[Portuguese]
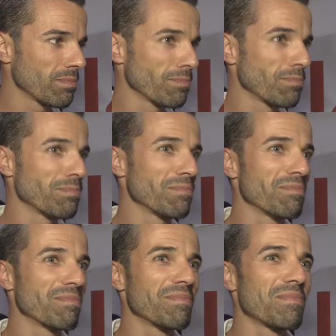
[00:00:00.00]
Uma palavra
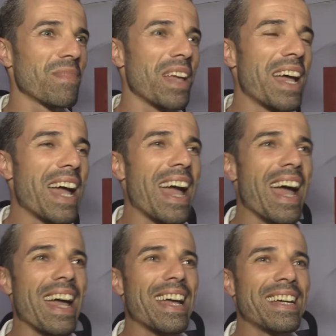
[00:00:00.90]
que define o Ideal Corpus.
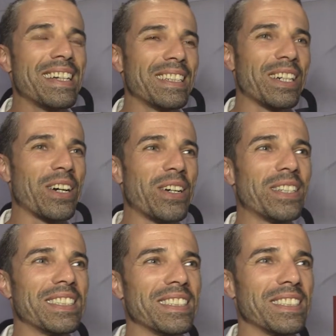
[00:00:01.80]
Ei,
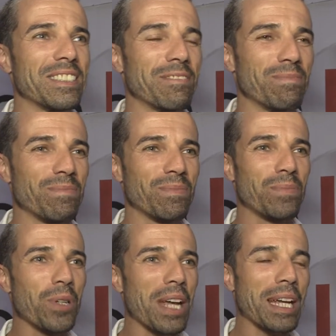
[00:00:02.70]
agora.
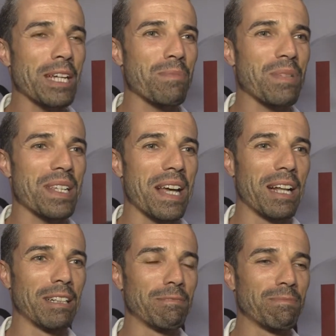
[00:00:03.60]
Porquê é que é especial?
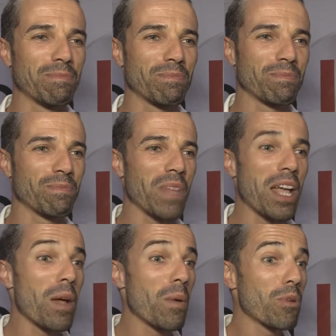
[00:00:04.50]
Além de todo este
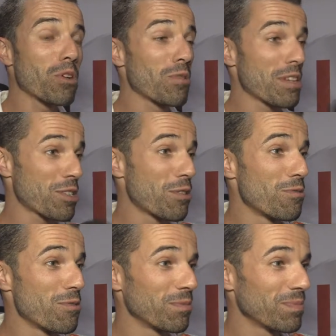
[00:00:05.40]
glamour. Porque não é só
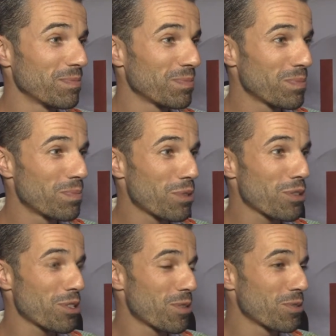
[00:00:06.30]
um.
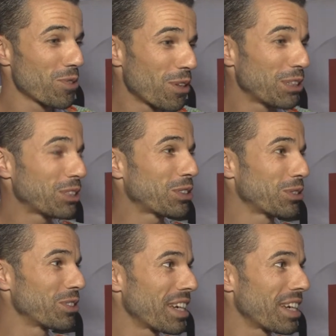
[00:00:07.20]
Porque são dois, são